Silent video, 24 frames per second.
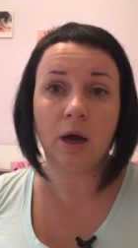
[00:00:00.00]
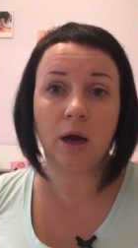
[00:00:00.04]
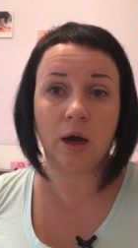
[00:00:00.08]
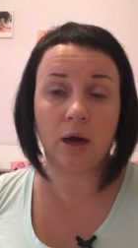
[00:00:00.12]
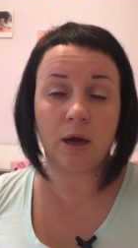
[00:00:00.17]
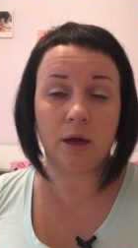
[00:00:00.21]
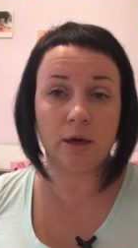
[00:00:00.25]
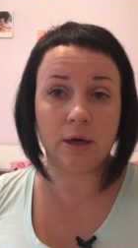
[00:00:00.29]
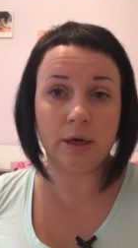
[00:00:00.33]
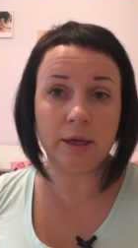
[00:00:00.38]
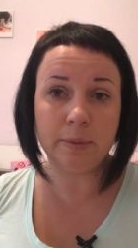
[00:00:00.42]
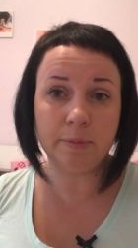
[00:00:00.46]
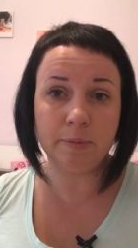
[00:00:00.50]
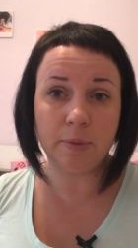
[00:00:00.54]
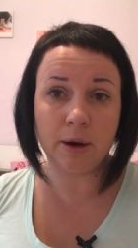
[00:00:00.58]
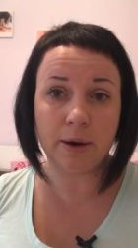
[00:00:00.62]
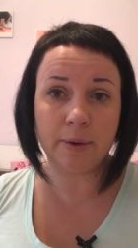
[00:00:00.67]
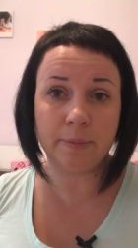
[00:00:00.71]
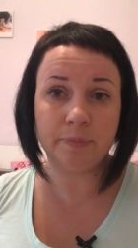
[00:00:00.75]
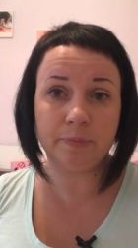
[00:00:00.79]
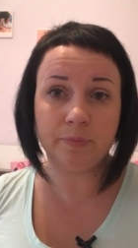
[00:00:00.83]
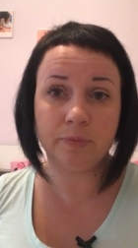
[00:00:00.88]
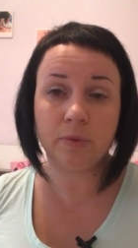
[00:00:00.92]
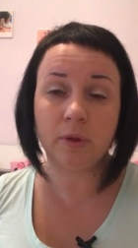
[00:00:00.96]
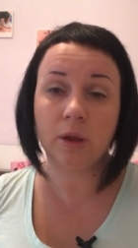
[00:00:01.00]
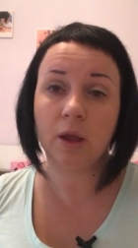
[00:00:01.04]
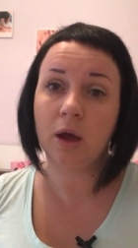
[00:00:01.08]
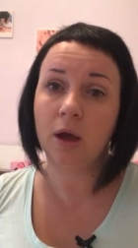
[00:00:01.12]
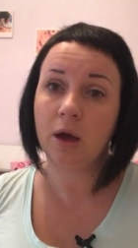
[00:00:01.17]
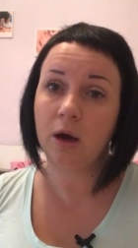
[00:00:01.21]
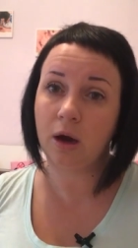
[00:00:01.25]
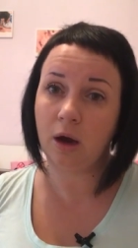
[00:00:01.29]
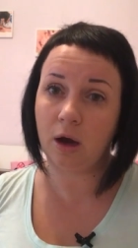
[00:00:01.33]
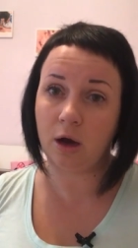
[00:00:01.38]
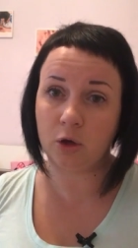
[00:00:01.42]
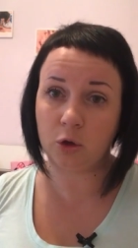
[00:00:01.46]
э, либо
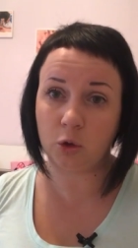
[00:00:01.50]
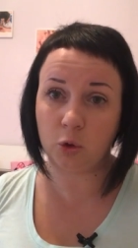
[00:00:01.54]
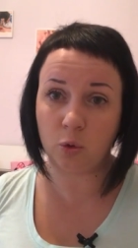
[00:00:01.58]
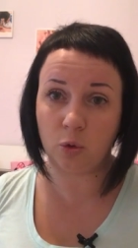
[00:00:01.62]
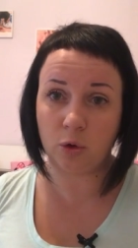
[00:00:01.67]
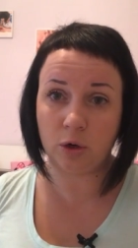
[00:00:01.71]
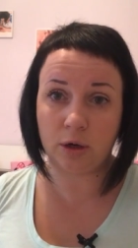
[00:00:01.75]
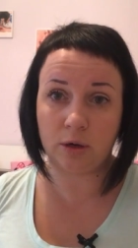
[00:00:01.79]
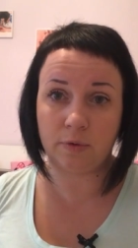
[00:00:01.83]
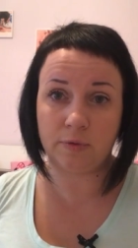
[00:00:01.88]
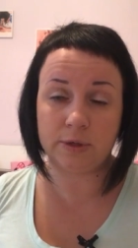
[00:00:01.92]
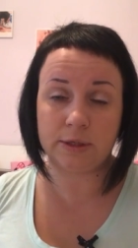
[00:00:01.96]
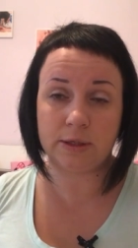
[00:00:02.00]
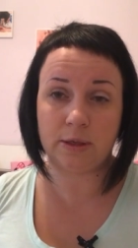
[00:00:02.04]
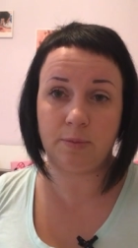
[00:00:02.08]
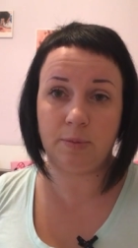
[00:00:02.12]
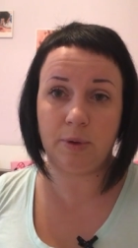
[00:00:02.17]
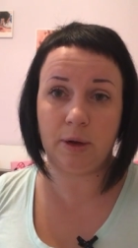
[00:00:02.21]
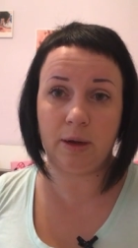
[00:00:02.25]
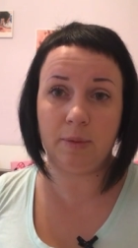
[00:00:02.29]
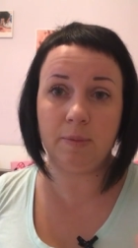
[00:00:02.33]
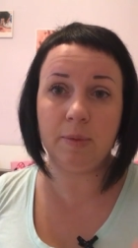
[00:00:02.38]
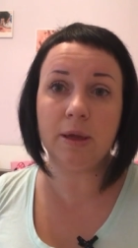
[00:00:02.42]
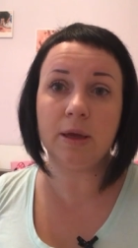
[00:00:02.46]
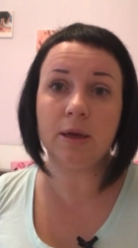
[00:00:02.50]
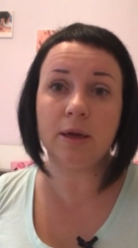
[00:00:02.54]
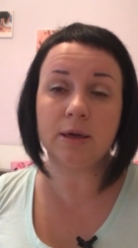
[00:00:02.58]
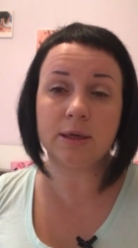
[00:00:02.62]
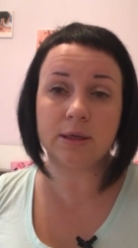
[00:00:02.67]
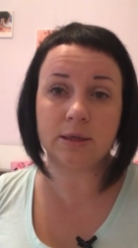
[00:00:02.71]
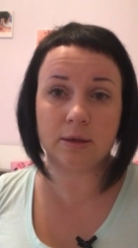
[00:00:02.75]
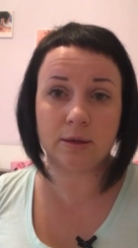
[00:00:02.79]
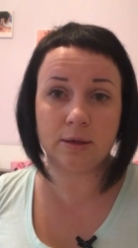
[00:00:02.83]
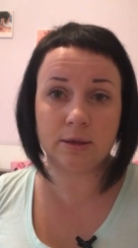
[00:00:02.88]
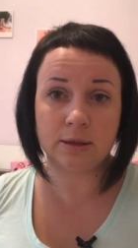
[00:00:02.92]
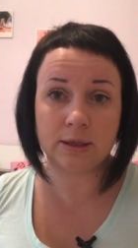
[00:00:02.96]
как только вы
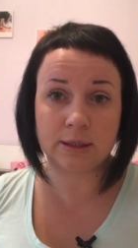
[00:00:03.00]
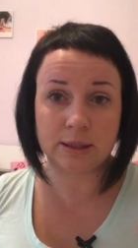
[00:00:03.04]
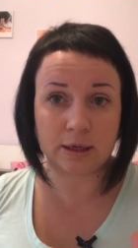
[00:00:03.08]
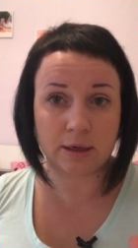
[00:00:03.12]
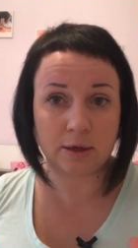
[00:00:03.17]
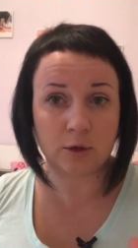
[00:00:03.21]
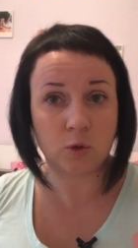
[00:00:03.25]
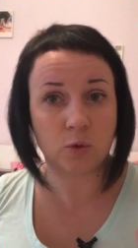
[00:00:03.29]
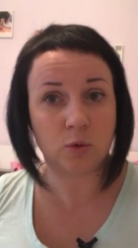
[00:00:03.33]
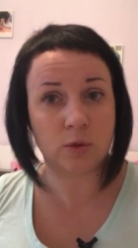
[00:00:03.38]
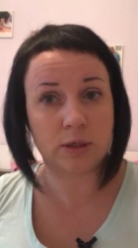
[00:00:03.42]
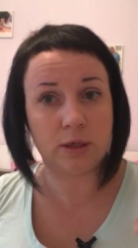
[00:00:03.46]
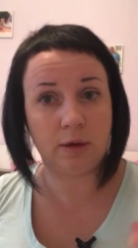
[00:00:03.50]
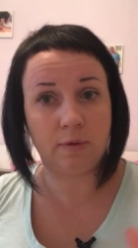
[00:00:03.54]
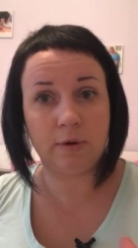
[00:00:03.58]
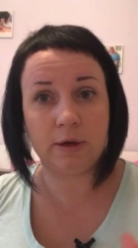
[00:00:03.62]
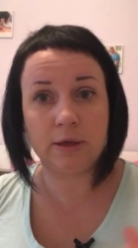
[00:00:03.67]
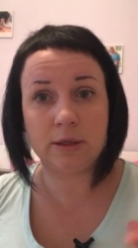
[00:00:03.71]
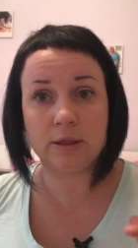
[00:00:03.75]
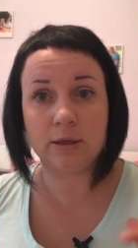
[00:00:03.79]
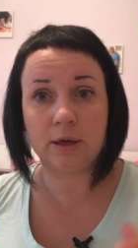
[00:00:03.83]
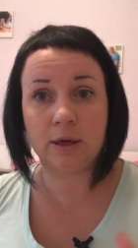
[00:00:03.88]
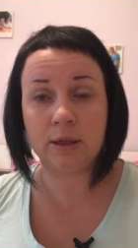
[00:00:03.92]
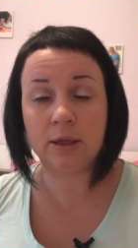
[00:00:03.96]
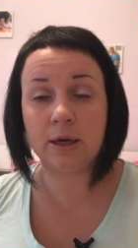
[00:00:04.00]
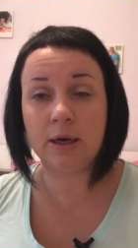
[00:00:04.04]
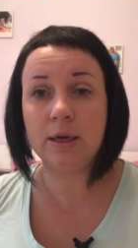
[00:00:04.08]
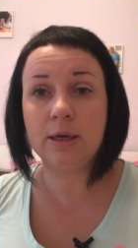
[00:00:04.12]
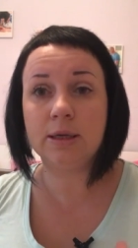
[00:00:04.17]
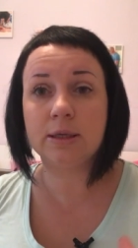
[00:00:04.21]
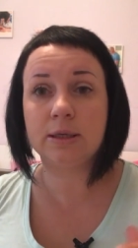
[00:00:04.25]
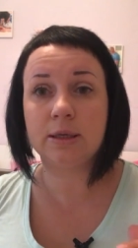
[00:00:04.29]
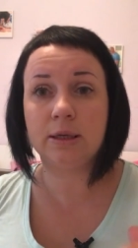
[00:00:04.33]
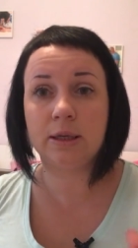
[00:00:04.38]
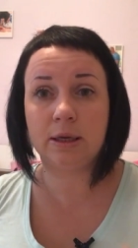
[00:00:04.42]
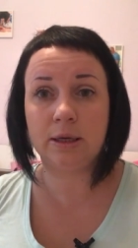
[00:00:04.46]
забеременели, сразу сдавайте
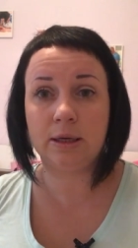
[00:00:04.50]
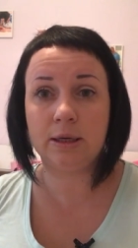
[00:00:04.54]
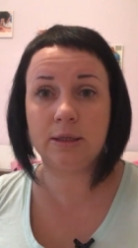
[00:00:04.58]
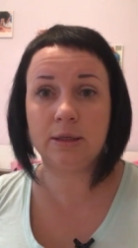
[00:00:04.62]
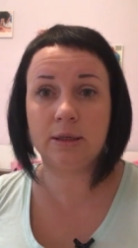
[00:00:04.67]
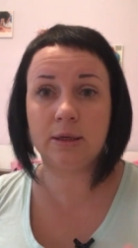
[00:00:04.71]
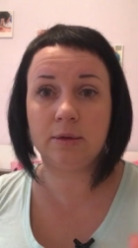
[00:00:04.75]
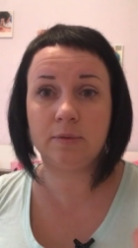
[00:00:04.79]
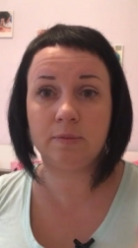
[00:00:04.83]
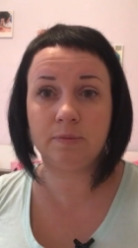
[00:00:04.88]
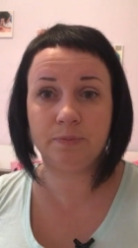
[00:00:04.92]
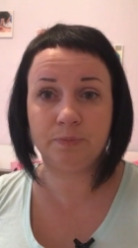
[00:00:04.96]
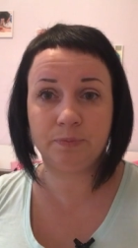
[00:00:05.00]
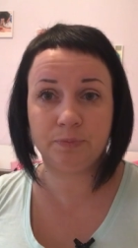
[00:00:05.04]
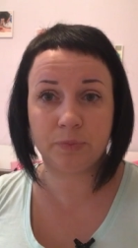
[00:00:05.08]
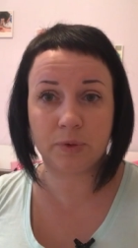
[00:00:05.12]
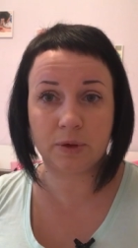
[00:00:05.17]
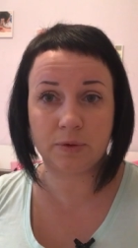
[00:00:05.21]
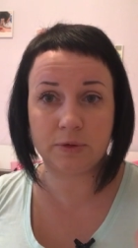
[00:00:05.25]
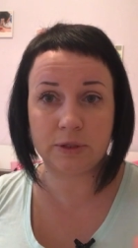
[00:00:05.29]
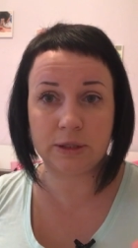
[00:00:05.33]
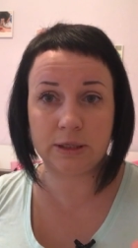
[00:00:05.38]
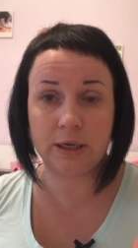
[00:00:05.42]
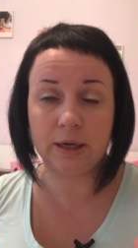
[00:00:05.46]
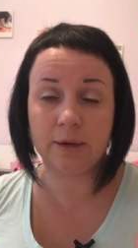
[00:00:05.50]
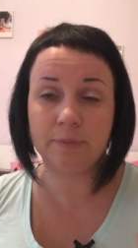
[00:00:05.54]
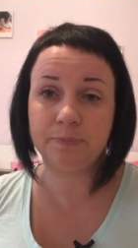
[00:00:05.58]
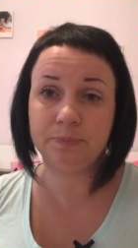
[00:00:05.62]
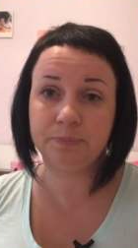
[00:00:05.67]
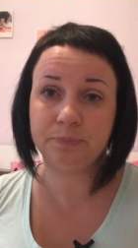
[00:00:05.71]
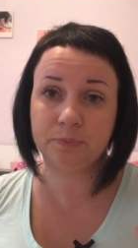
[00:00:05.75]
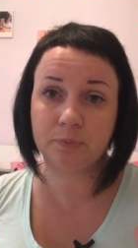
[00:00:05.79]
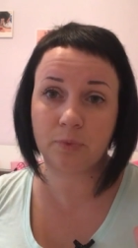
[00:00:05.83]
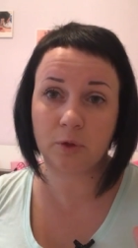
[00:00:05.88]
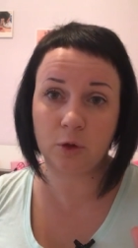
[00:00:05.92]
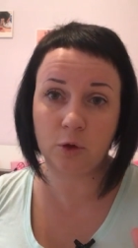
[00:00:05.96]
анализы на эти все
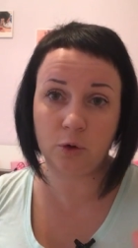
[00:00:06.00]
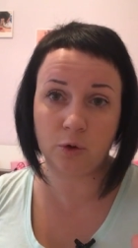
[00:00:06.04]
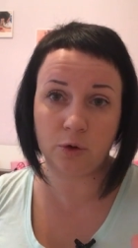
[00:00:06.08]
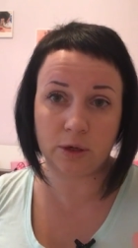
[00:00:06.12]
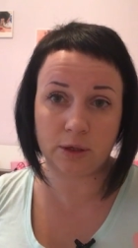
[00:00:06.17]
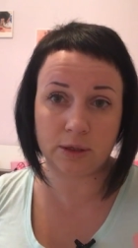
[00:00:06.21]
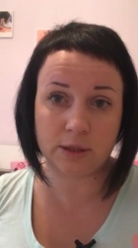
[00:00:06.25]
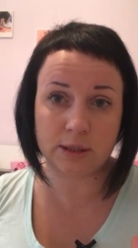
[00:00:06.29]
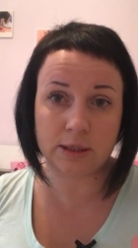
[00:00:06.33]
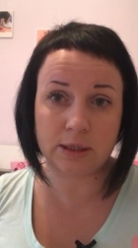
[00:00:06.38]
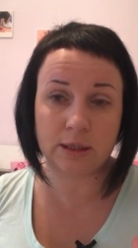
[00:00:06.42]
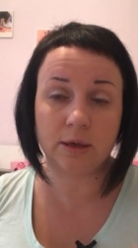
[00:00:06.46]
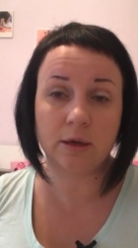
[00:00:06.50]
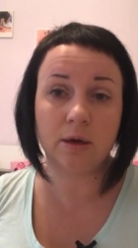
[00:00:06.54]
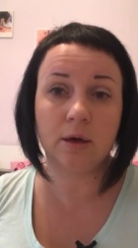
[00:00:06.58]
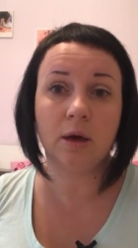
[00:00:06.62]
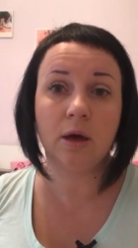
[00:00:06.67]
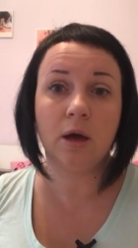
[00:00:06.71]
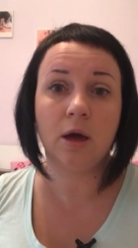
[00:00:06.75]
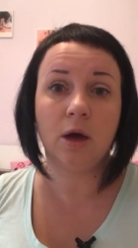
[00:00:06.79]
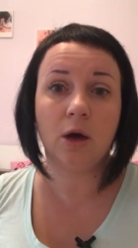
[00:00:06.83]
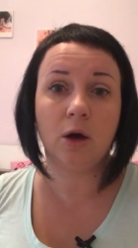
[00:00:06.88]
нюансы.